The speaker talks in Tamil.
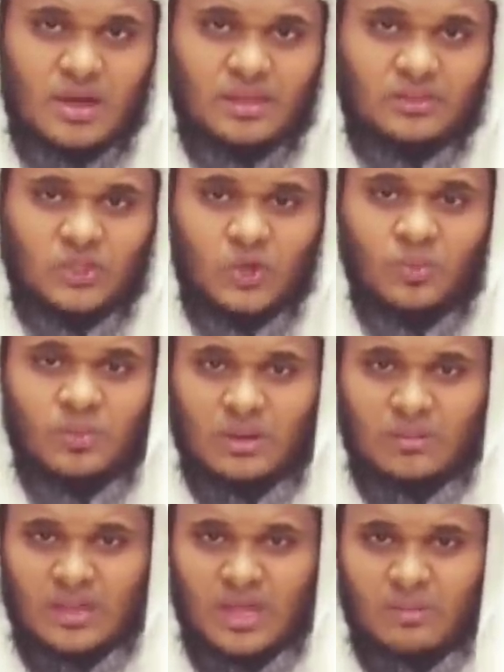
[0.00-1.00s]
மாதத்திலும்
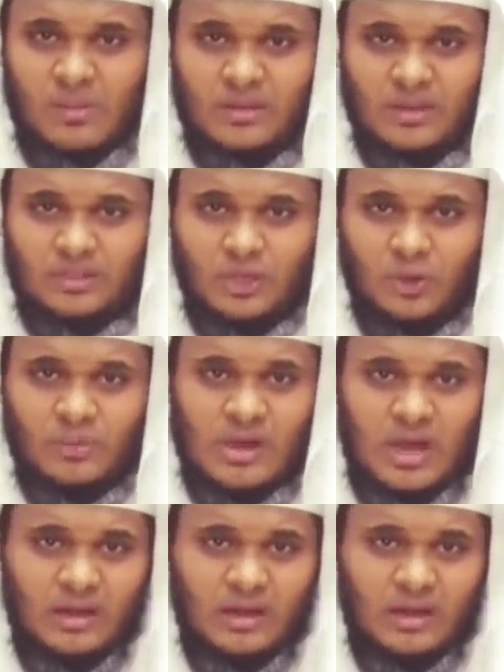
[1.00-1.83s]
ரமதான் மாதத்திலும்